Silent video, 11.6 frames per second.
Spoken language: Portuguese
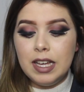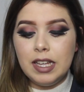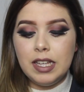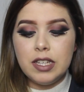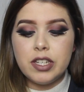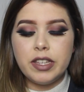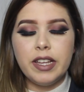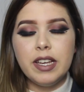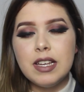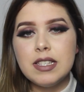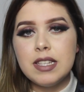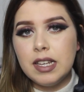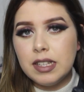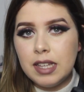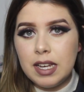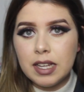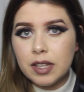E já tem resenha
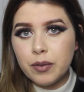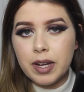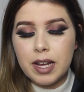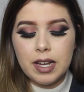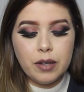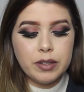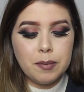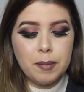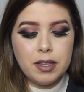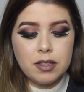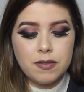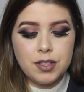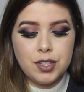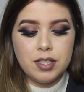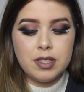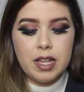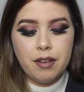dele aqui no canal também, se vocês
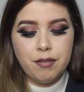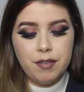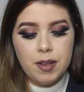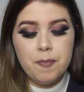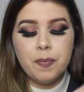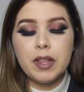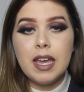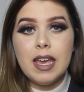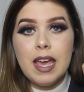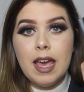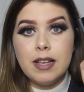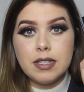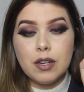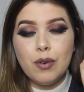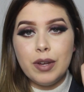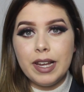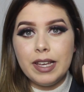quiserem ver. Essa
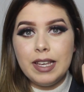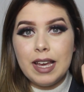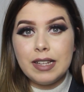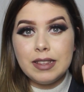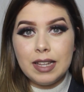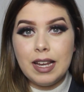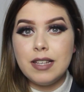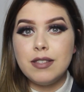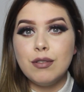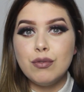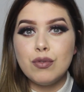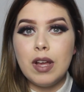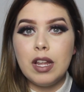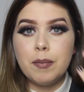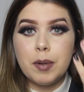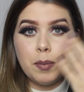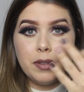cor aqui é a 3, eu uso
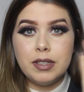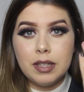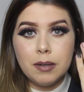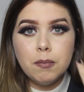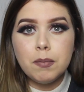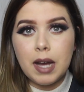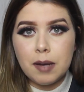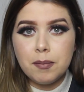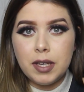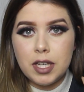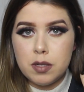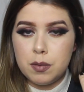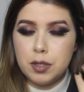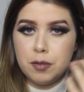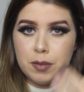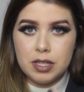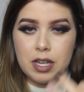ela para poder tampar mesmo
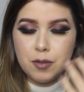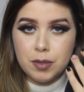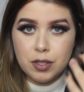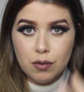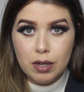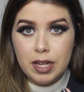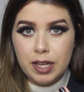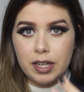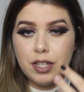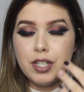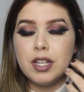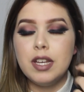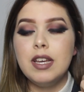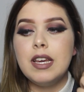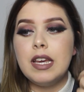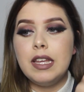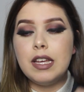as, minhas olheiras.
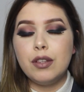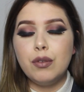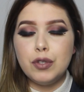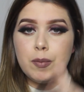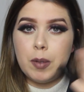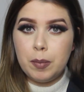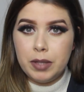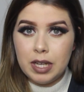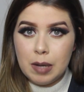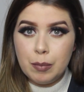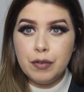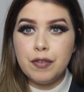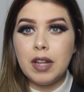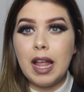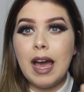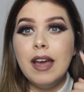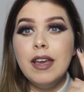E a 2 para poder
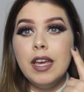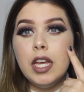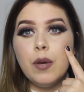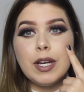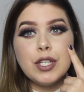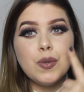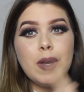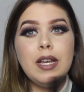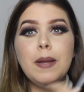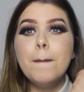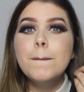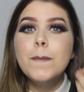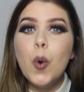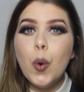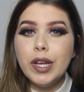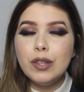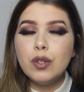camuflar. Eu acho ele
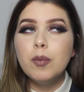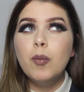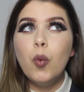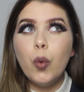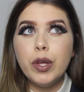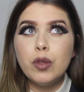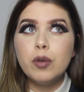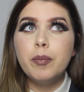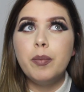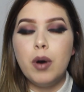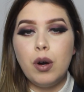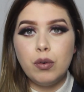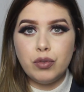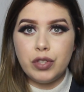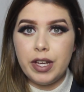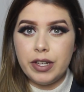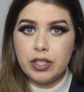muito, muito bom,
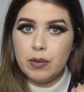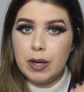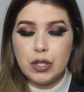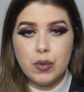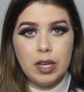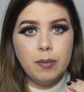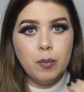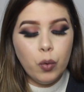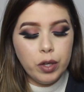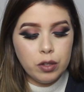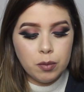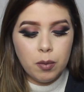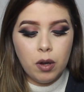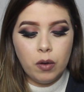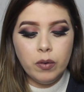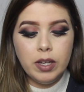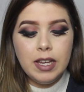gente. Eu acho ele muito
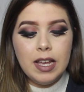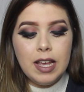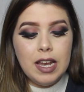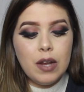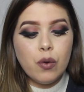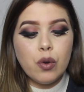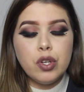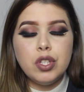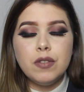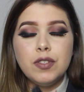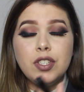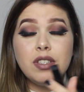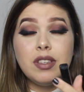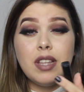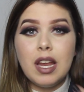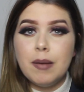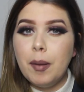bom. Ele é um corretivo
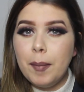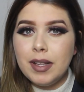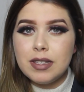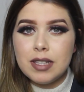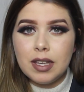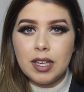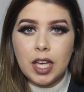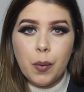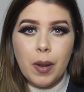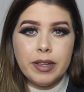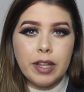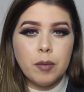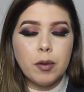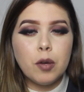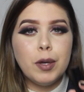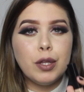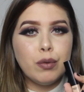extremamente sequinho. Ele tem uma
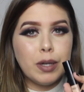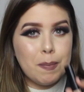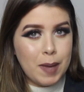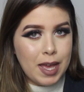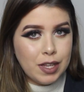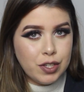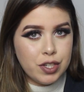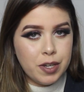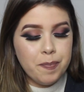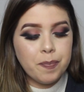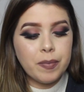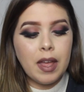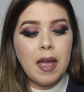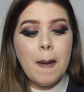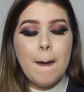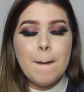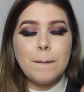cobertura média,
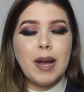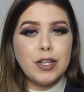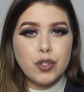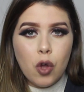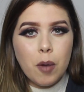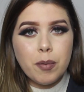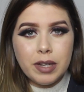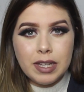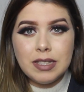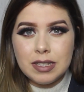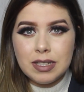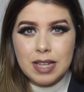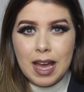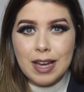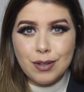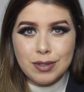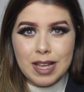mas cobre o
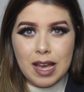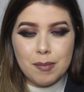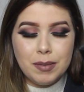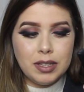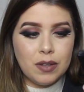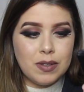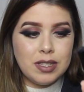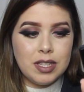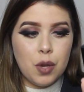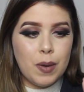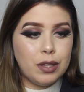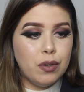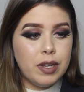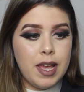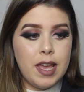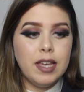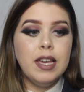necessário, sabe? Então, assim, eu
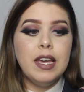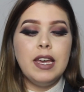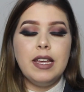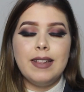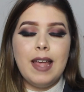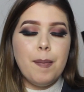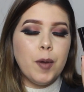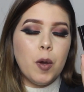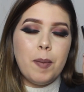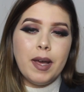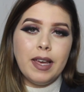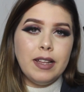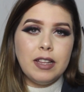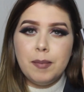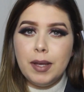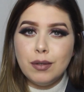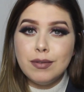adorei. E na época eu paguei
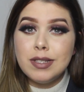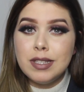também uns